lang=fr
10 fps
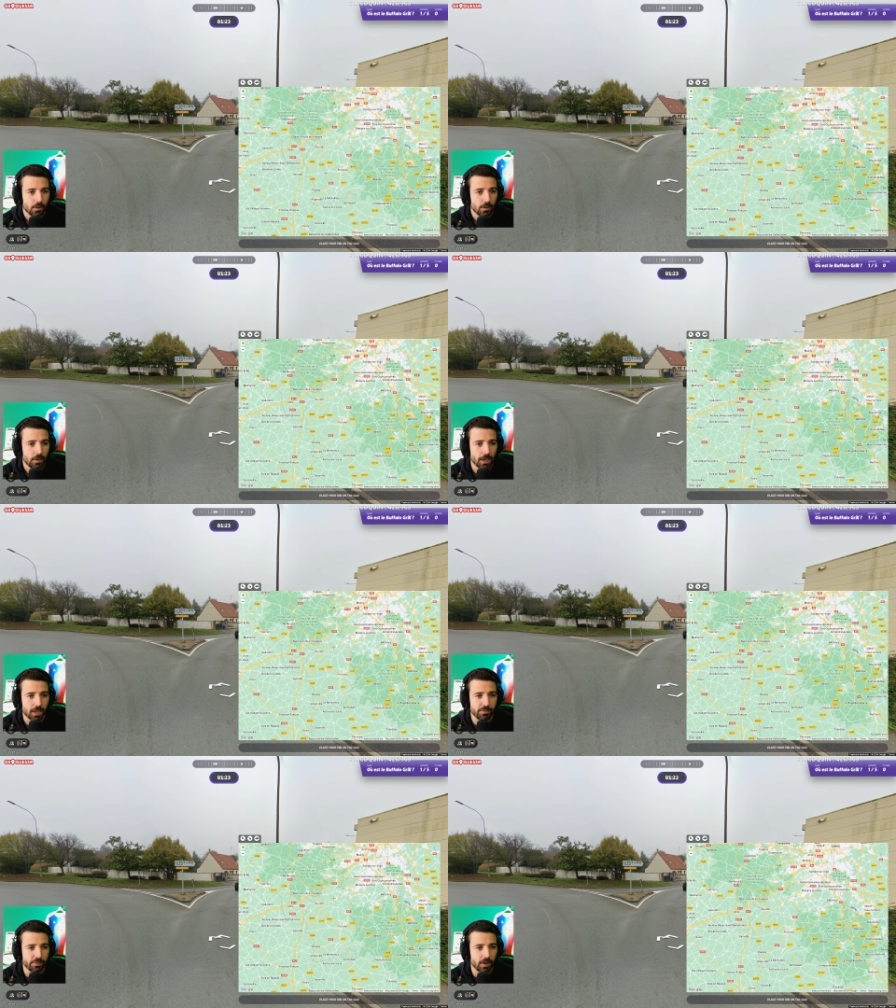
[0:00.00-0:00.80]

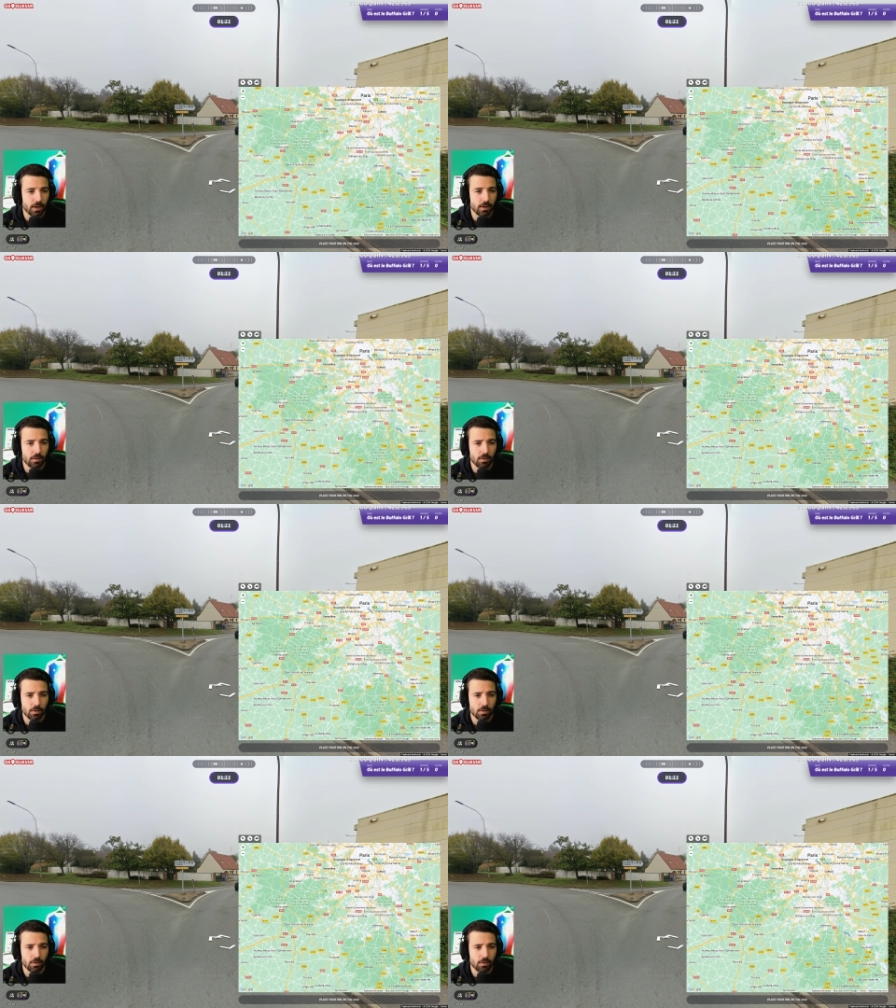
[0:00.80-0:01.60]
RN20, euh,
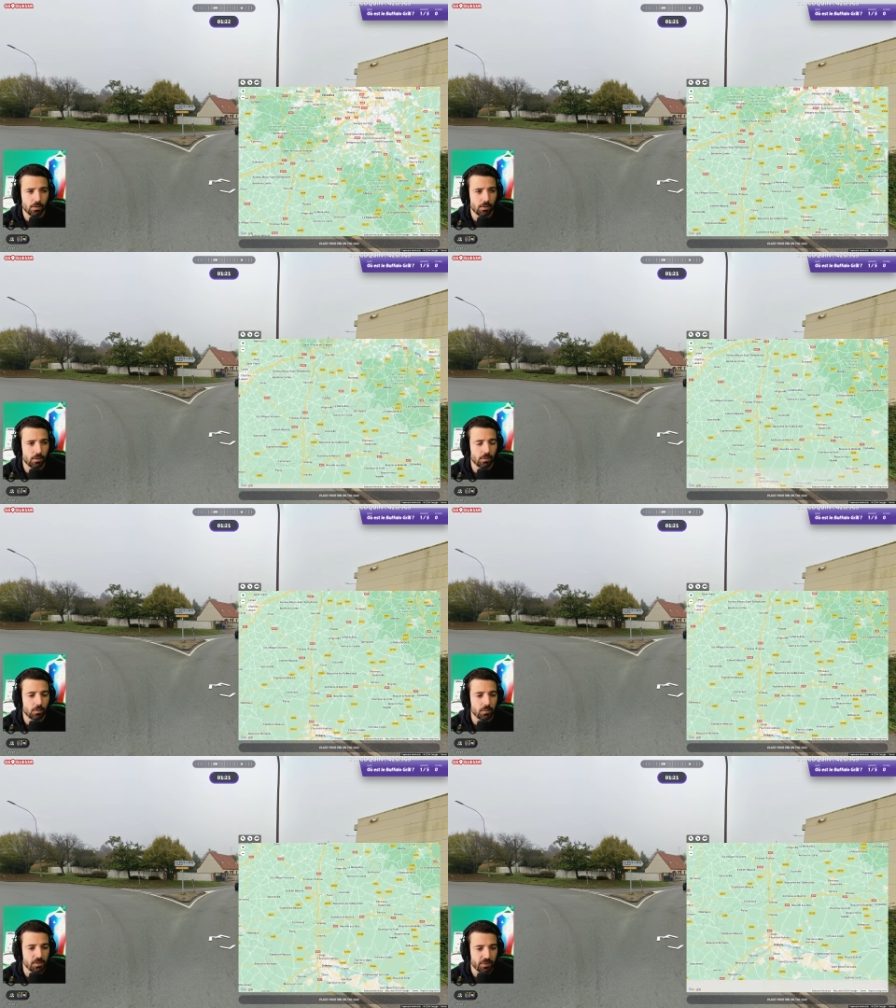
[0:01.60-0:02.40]
euh,
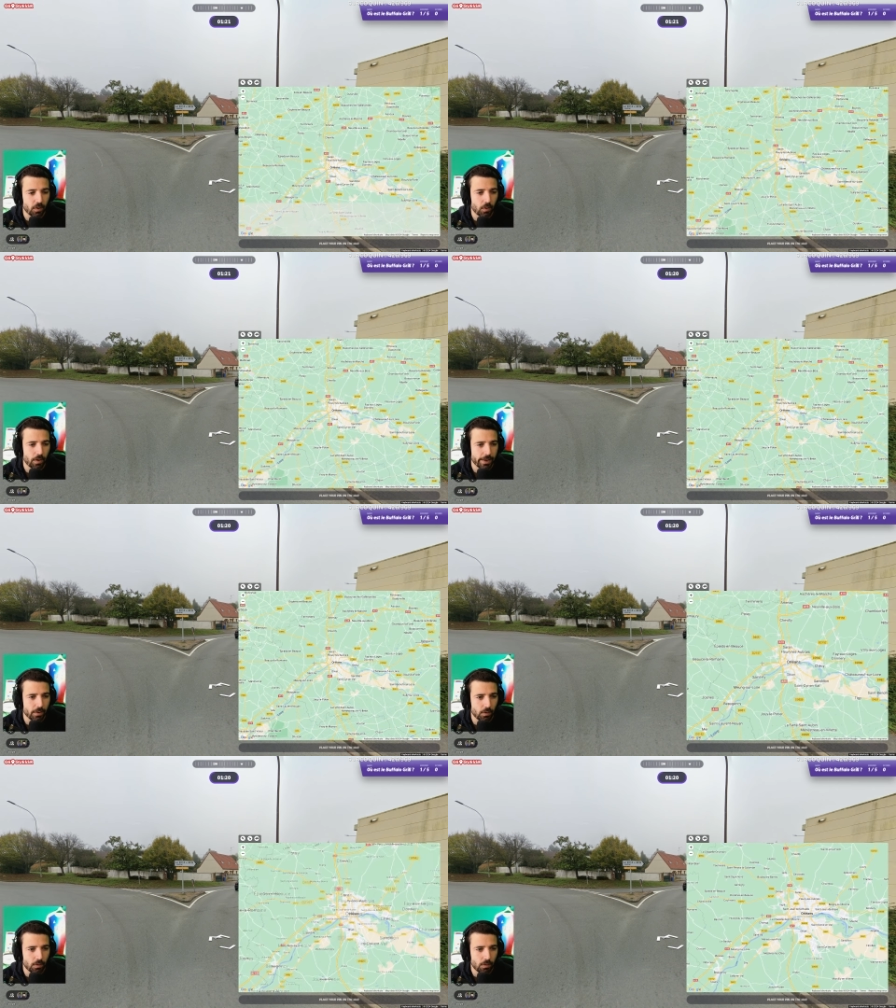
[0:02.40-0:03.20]
on est vers
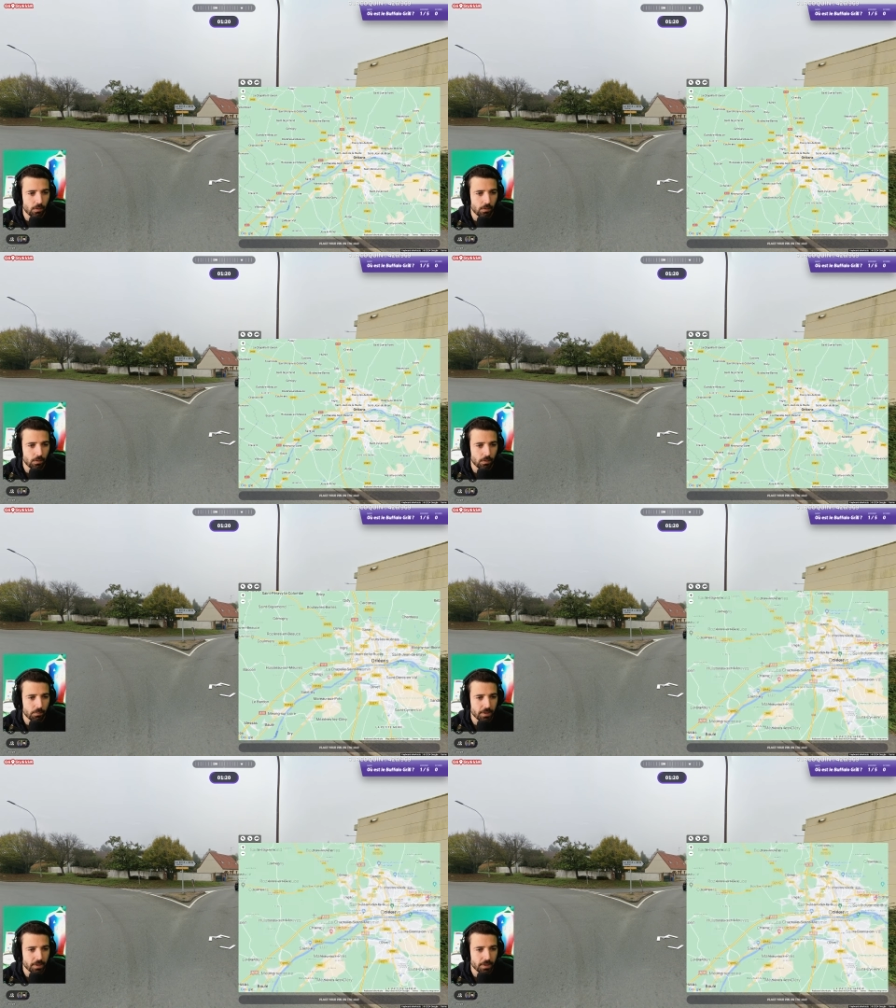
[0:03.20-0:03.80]
Orléans, euh, mais